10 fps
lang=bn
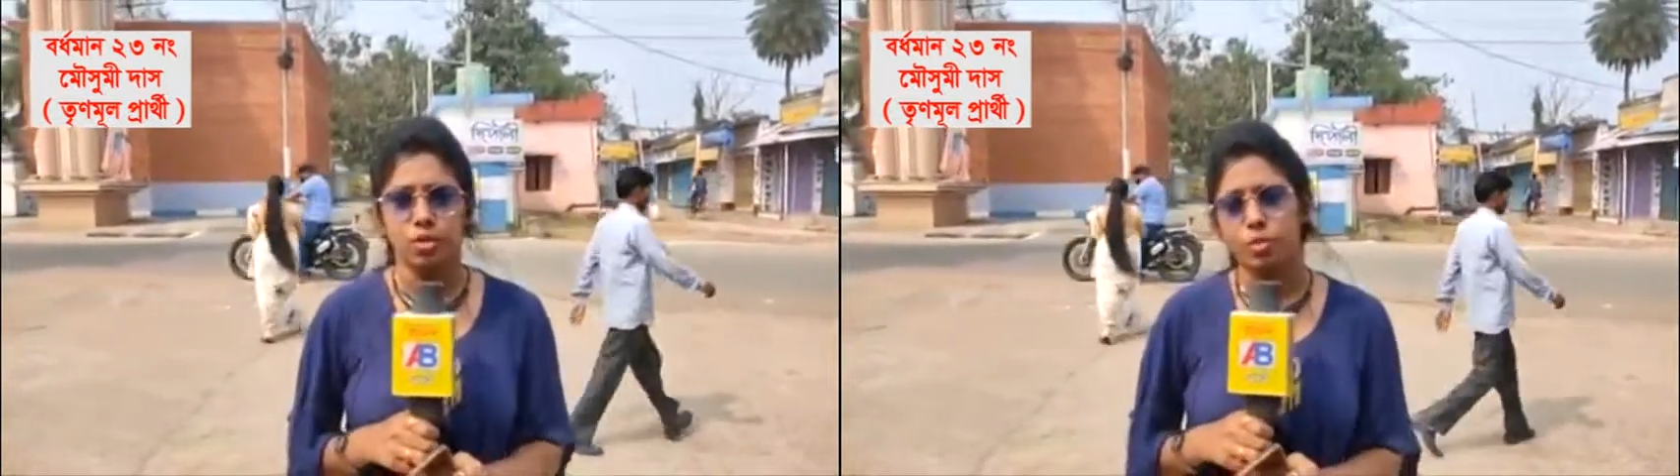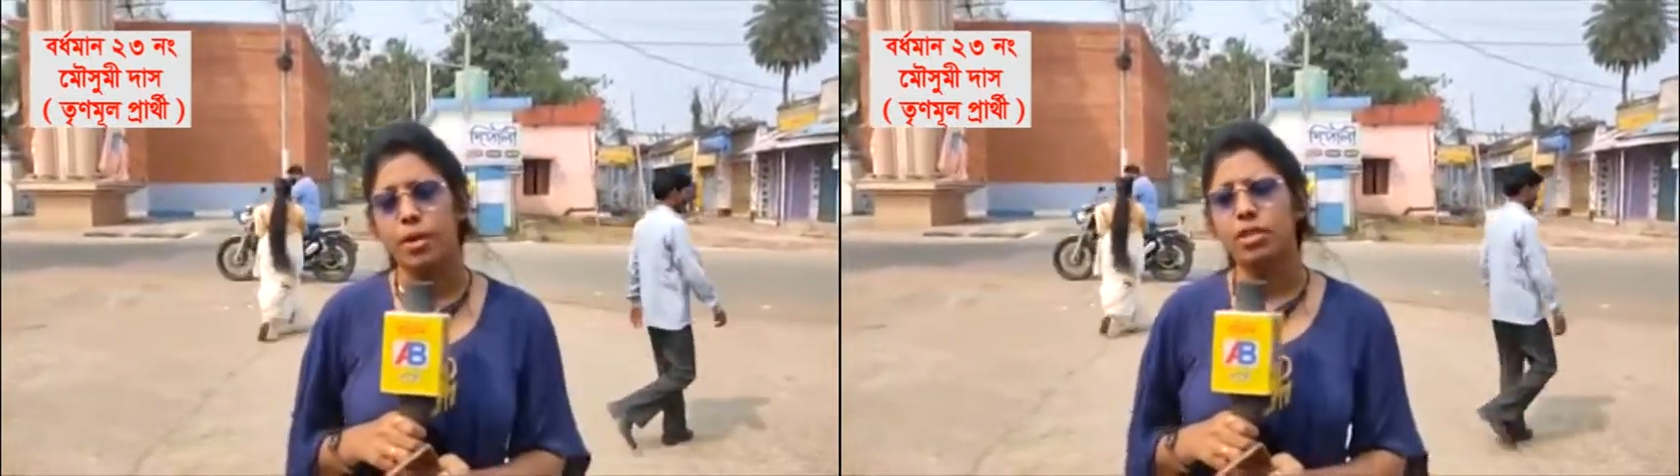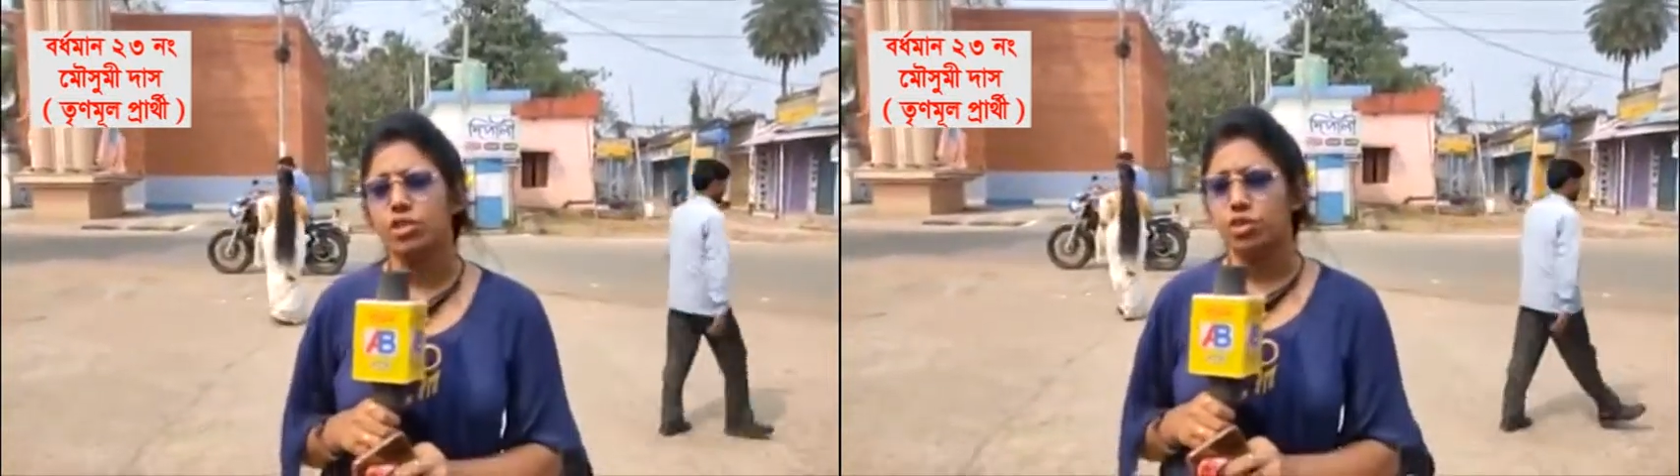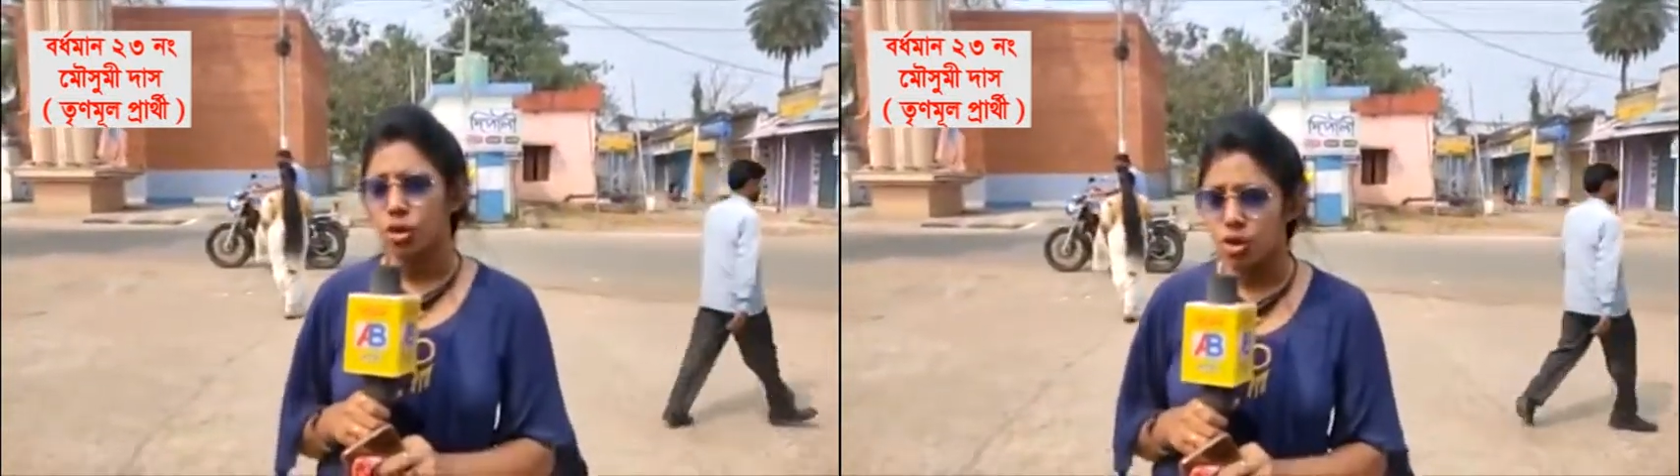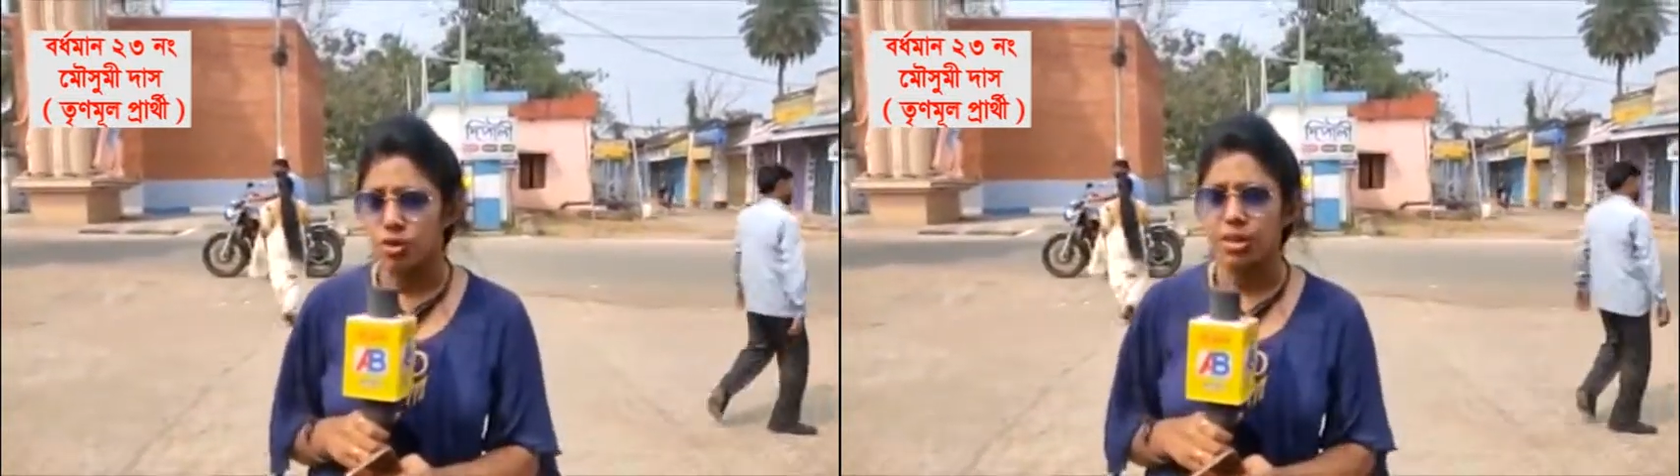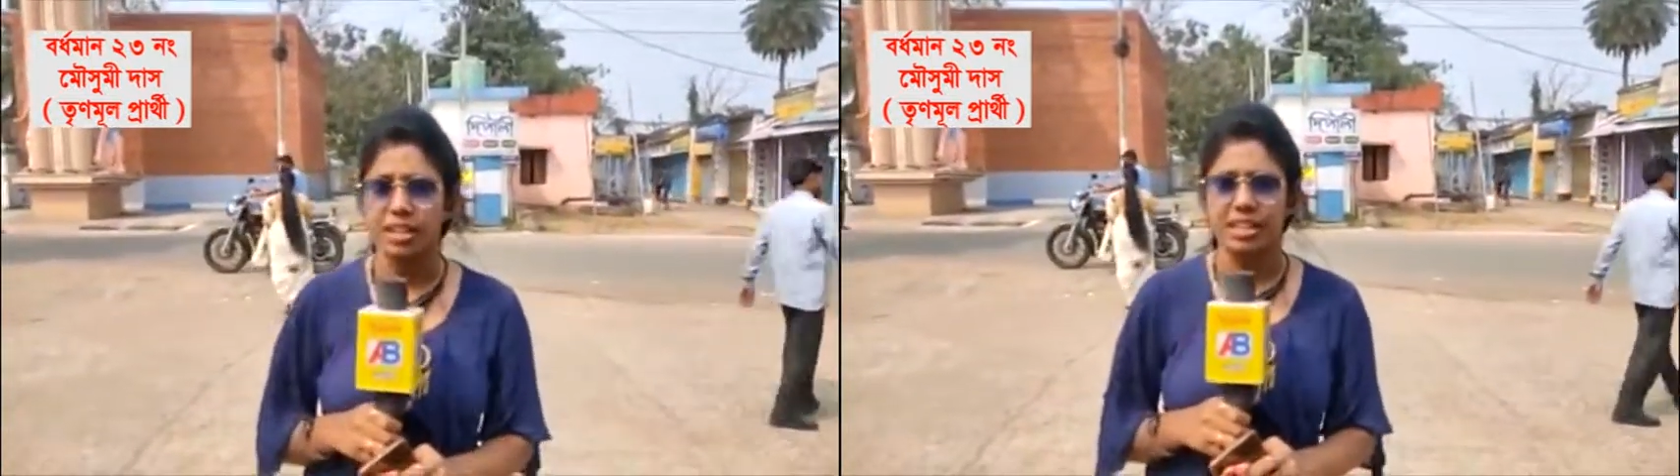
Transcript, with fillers: শহরের তেইশ নম্বর